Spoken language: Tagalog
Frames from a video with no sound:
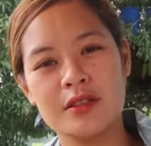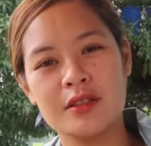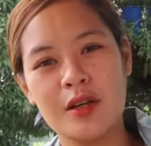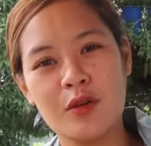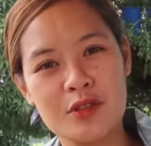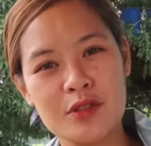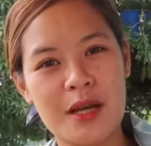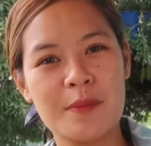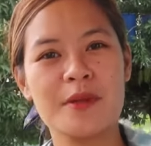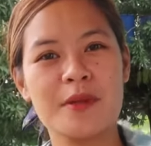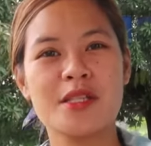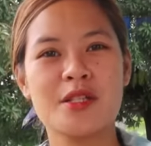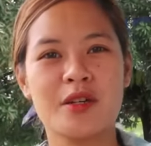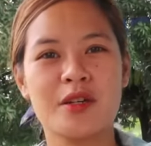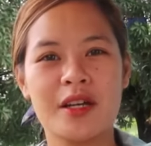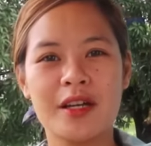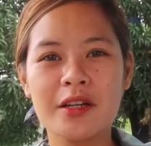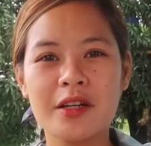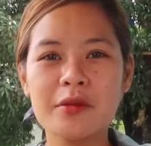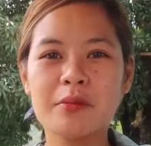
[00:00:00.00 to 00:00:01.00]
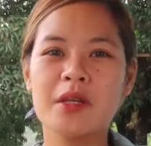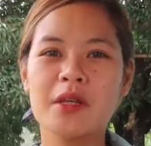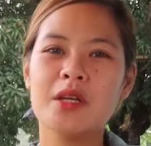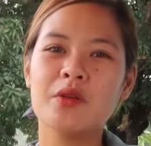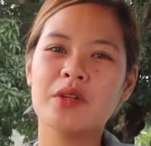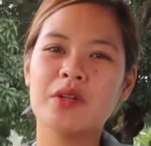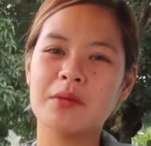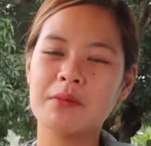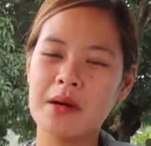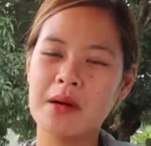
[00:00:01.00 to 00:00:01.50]
kausapin si Kuya
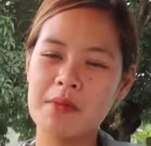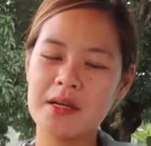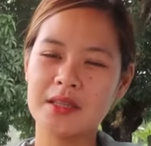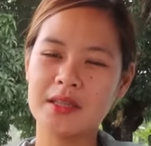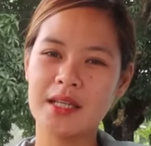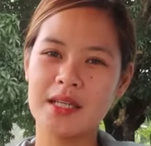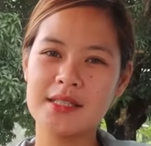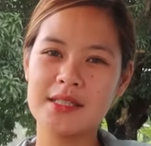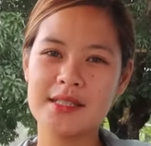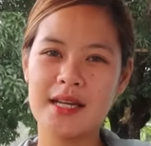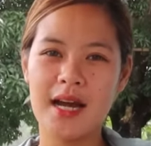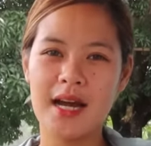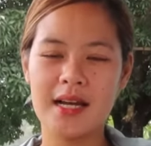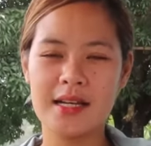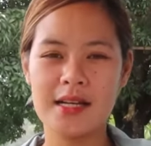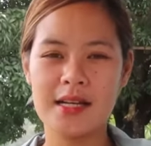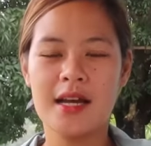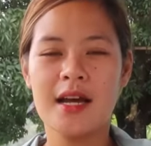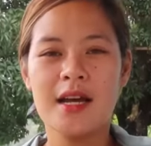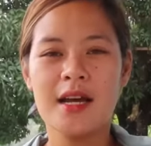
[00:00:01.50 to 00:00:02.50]
Hermie yung nagbabantay sa